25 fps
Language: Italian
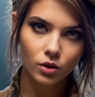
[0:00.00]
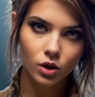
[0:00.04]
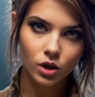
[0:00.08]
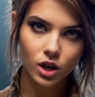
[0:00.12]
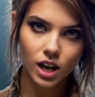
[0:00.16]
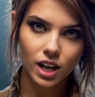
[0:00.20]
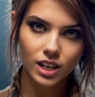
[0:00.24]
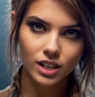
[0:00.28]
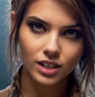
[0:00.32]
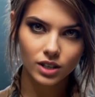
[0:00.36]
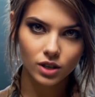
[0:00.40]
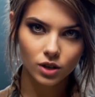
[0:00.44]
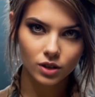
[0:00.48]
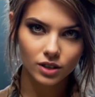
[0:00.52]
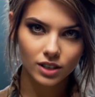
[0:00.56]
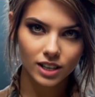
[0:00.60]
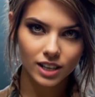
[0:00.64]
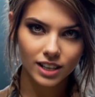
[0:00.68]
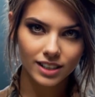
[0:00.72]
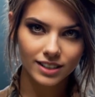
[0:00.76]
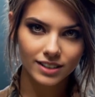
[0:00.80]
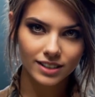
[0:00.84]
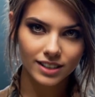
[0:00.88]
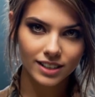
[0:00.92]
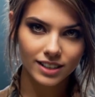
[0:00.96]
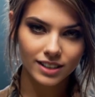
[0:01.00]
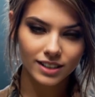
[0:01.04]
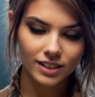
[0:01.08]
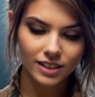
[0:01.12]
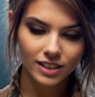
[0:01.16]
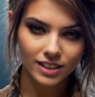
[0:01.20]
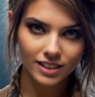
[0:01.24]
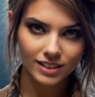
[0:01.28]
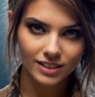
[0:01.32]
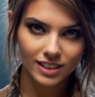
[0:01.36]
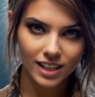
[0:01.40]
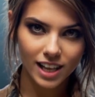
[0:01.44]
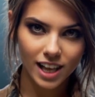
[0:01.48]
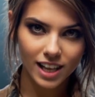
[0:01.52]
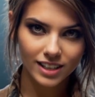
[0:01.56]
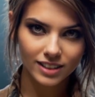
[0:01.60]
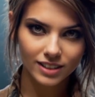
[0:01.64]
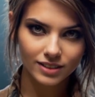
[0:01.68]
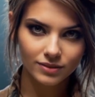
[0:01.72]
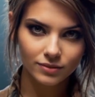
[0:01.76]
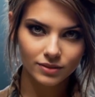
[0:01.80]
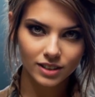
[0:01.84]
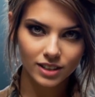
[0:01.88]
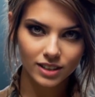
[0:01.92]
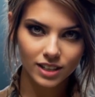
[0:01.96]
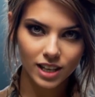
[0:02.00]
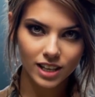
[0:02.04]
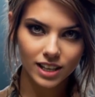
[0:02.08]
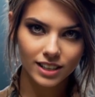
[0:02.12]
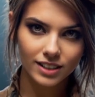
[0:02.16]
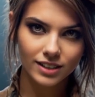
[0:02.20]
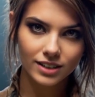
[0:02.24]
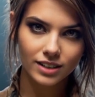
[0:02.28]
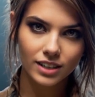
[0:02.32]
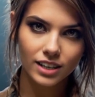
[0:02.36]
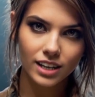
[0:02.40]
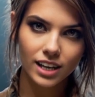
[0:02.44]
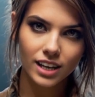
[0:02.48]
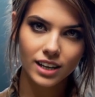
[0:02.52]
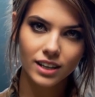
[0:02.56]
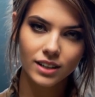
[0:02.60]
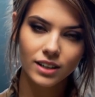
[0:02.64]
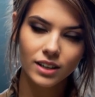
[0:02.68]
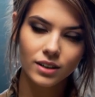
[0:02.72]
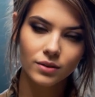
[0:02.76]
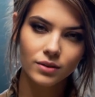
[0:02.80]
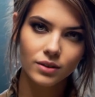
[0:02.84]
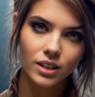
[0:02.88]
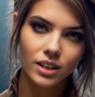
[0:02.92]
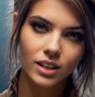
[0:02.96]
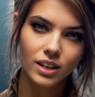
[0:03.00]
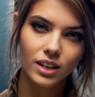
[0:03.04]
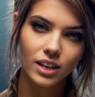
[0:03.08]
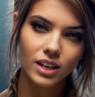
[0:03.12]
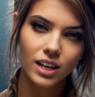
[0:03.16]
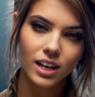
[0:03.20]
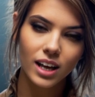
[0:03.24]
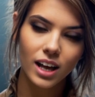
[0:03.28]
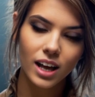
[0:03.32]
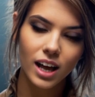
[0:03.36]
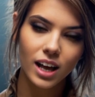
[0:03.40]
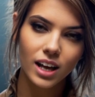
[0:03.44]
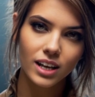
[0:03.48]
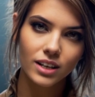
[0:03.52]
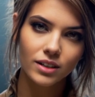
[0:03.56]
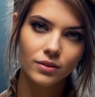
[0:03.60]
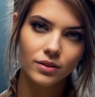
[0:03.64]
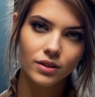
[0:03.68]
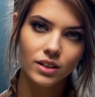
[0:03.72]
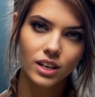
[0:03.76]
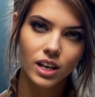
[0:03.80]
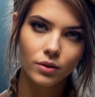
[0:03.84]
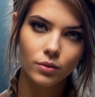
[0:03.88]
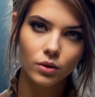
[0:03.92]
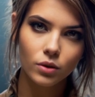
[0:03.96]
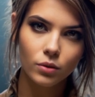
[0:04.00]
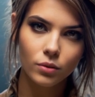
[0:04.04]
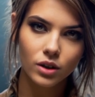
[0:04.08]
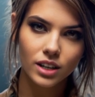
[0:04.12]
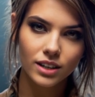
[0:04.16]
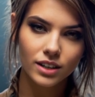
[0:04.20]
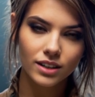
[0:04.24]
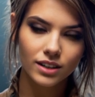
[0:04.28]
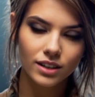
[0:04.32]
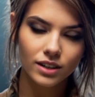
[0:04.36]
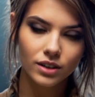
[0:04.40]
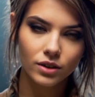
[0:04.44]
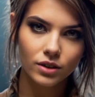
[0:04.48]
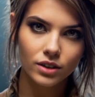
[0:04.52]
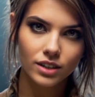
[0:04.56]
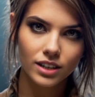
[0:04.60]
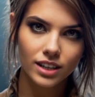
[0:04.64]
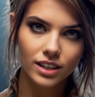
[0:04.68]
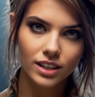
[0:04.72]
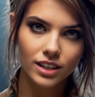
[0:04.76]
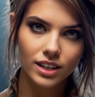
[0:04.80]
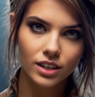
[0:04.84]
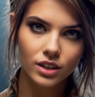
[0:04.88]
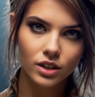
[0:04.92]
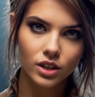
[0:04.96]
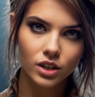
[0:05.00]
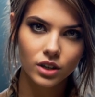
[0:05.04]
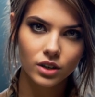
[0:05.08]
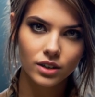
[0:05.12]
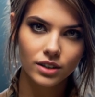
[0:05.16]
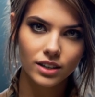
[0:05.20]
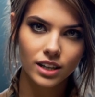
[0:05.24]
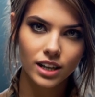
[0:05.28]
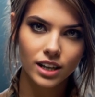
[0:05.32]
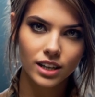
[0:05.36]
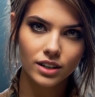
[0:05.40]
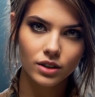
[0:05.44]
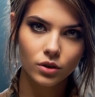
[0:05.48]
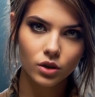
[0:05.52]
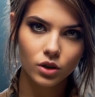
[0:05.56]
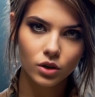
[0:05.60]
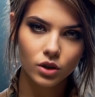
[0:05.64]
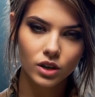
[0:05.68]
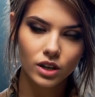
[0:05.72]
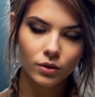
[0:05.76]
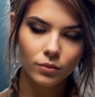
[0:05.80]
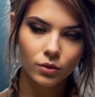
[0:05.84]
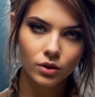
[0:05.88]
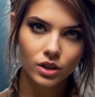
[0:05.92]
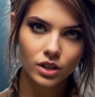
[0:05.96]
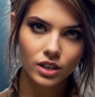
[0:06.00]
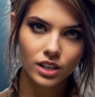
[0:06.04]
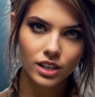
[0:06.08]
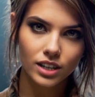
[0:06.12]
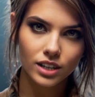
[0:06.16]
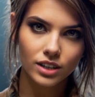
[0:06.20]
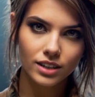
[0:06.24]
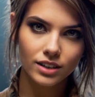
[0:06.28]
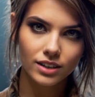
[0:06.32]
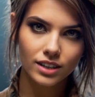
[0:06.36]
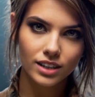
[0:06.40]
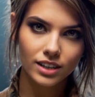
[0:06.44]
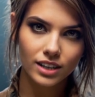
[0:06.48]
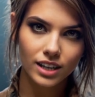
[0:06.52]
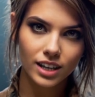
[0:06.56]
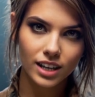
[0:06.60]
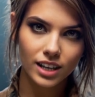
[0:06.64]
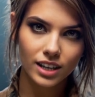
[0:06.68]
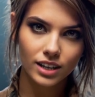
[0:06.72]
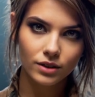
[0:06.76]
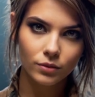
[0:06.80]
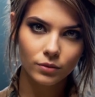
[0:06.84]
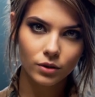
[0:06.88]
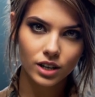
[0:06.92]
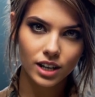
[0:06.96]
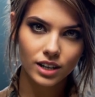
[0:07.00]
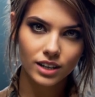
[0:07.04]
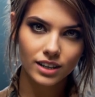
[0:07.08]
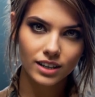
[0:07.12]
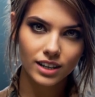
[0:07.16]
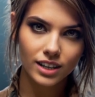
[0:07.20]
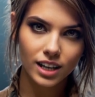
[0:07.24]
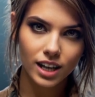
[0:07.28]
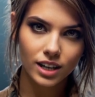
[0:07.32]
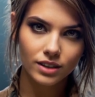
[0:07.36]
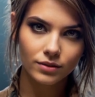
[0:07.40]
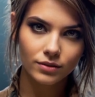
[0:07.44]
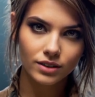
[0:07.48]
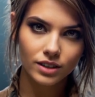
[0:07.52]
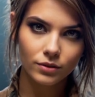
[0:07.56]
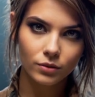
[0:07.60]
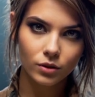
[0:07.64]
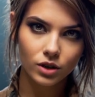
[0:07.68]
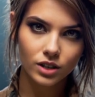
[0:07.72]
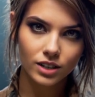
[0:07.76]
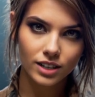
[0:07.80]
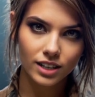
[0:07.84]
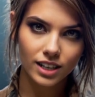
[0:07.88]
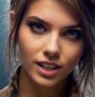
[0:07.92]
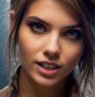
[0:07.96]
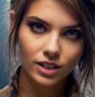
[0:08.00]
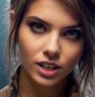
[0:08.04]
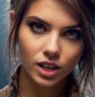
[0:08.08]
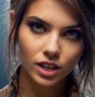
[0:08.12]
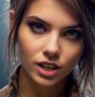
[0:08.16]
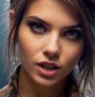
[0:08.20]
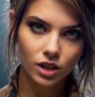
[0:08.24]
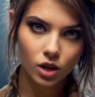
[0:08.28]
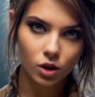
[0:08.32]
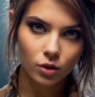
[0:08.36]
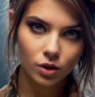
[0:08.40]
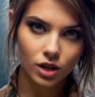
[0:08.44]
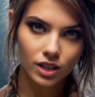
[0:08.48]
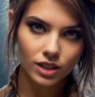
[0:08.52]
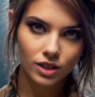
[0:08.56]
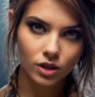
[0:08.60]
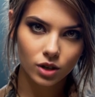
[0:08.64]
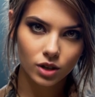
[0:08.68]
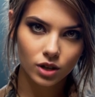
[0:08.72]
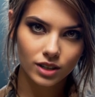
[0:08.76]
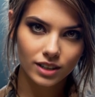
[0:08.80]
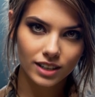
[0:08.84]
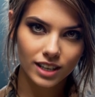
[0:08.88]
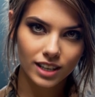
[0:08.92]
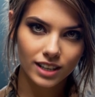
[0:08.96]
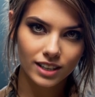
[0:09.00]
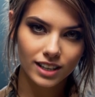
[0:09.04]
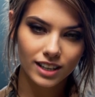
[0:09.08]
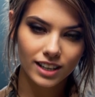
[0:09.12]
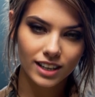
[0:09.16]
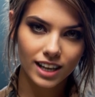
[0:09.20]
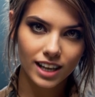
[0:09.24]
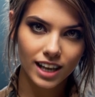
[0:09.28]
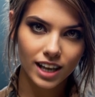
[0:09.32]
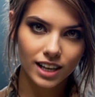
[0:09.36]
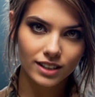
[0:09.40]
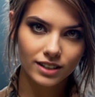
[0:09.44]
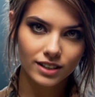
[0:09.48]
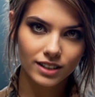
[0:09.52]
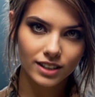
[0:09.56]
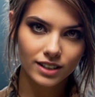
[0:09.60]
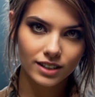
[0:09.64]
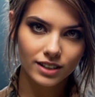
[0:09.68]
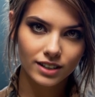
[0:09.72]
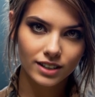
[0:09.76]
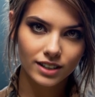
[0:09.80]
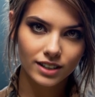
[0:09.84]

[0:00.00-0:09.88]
con l'aiuto dell'intelligenza artificiale generativa e gli faremo persino dire cose con una voce. In pratica vi mostrerò come sono stata creata.